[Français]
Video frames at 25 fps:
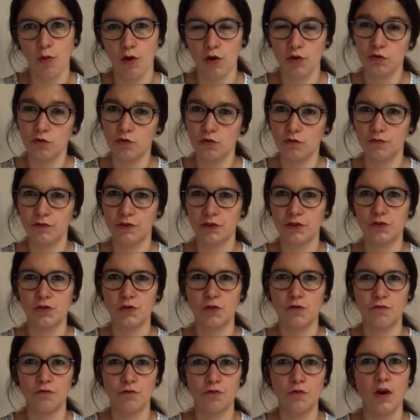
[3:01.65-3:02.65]
prendre confiance
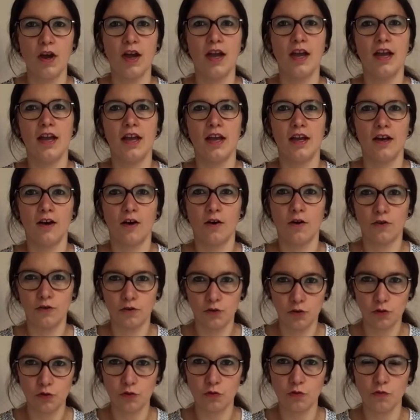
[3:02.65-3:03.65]
en vous,
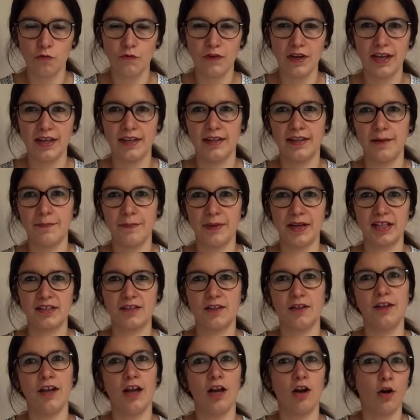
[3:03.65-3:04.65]
de trouver des
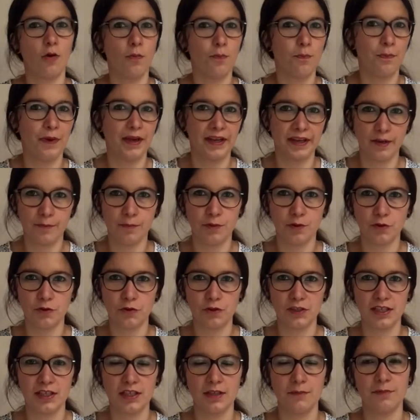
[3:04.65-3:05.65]
personnes, alors pas n'importe
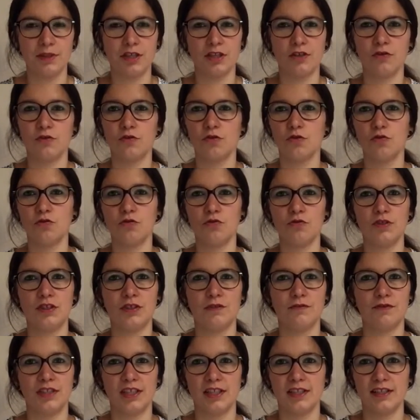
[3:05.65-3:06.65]
qui, bien entendu,
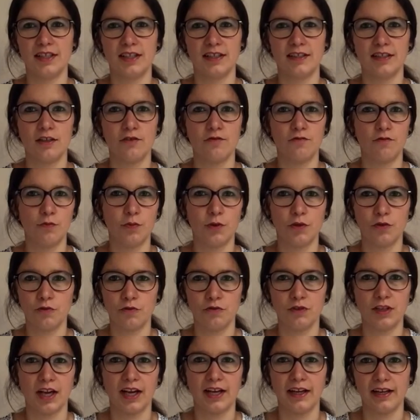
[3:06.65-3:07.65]
si vous êtes certain de vous prendre
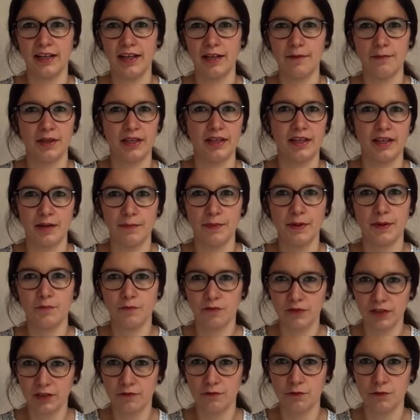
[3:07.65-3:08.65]
une raclée, ben n'allez pas
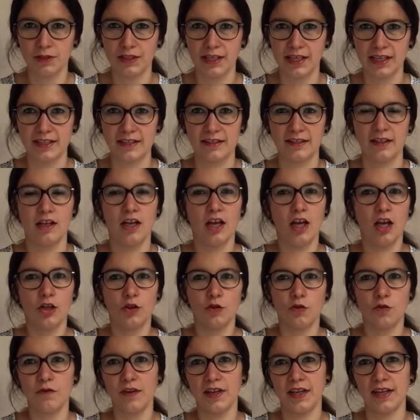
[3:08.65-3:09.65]
montrer vos textes,
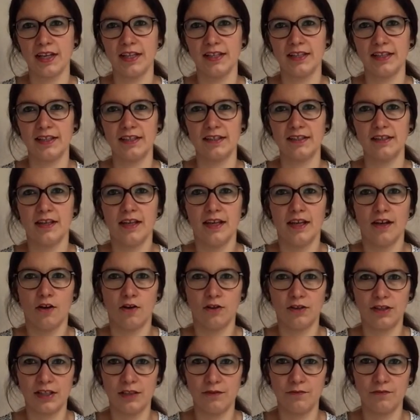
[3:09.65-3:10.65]
trouvez quelqu'un
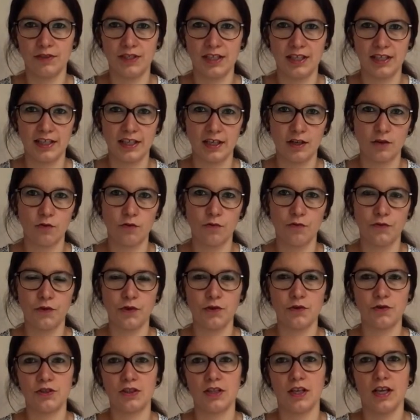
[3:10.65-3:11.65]
en qui vous ayez
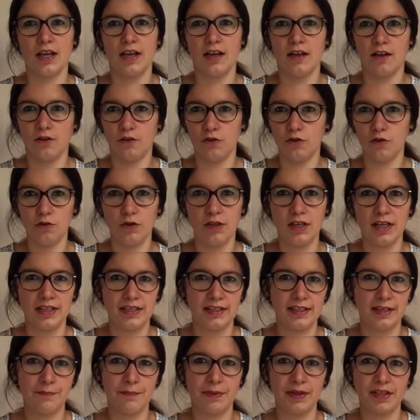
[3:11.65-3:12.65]
confiance, ne le
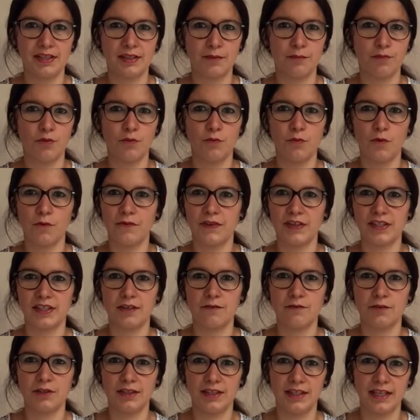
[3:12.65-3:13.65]
laissez pas simplement face
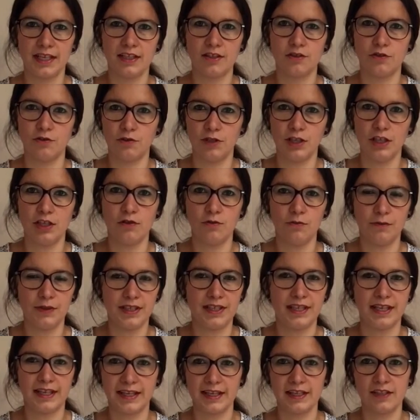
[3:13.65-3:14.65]
à votre texte, donnez-lui
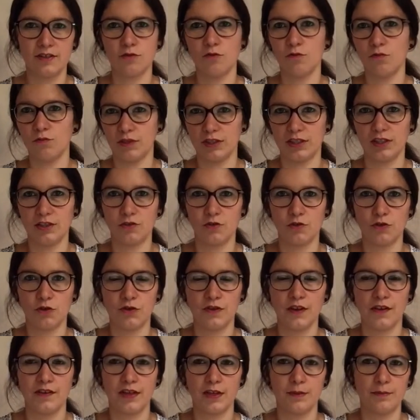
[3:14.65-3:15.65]
des questions, moi c'est ce que je
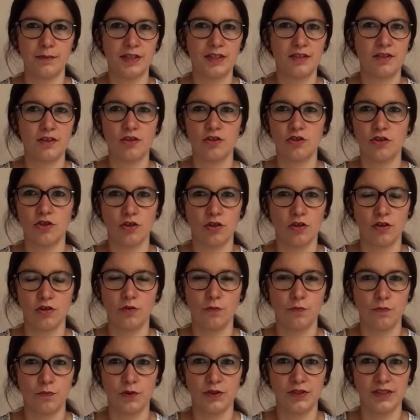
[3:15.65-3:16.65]
fais avec mes sœurs, je leur euh,
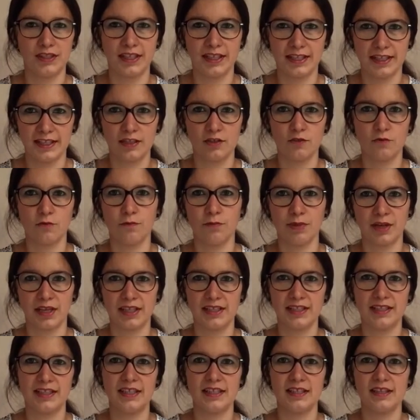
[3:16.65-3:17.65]
pose des questions
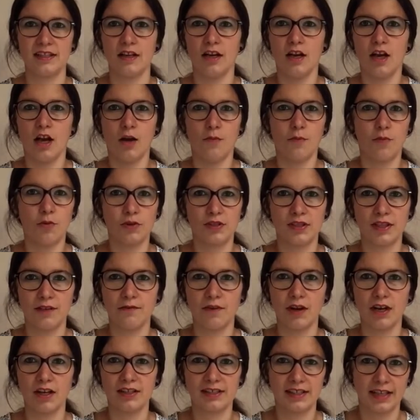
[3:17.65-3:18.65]
précises pour
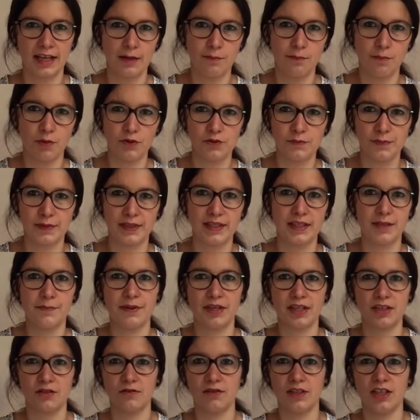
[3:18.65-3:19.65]
savoir ce qu'elles pensent ben, des
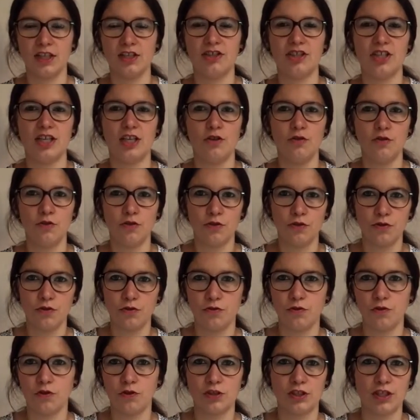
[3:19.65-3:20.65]
personnages, des lieux,
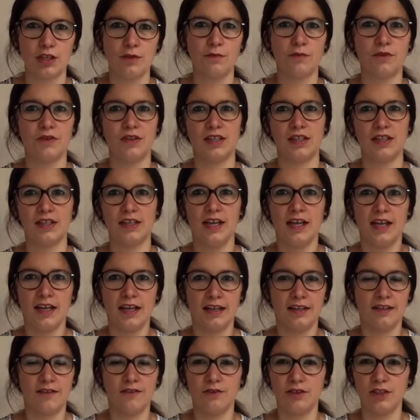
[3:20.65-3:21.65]
de l'enchaînement
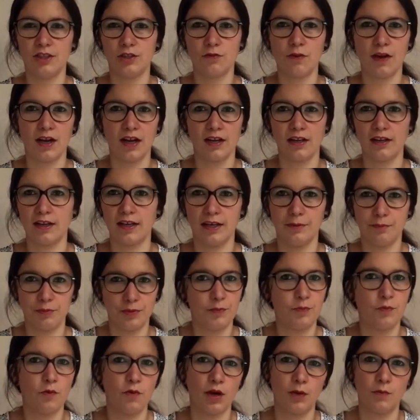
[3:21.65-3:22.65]
de l'histoire, et
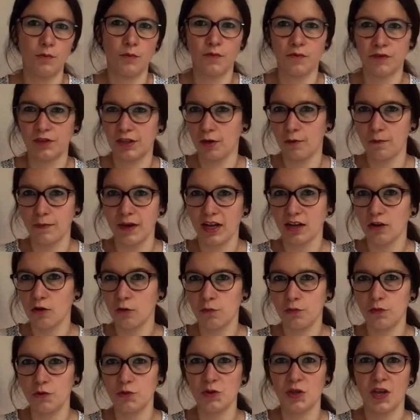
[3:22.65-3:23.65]
puis bon, elles me font des remarques en
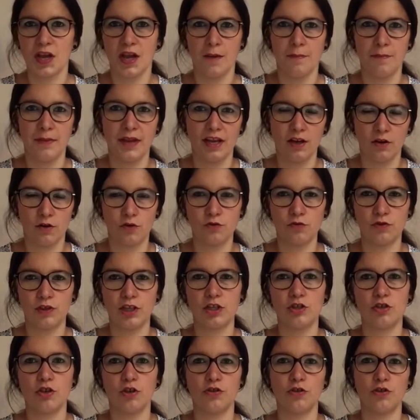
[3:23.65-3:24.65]
plus, mais en tout cas
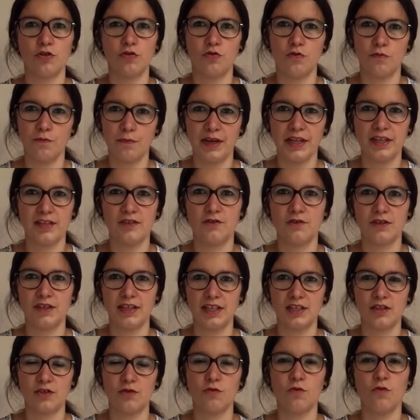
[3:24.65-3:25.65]
je leur donne une base de
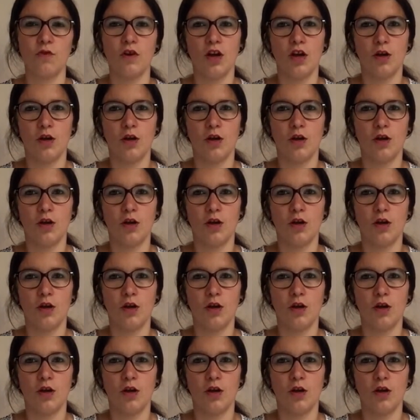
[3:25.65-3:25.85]
questions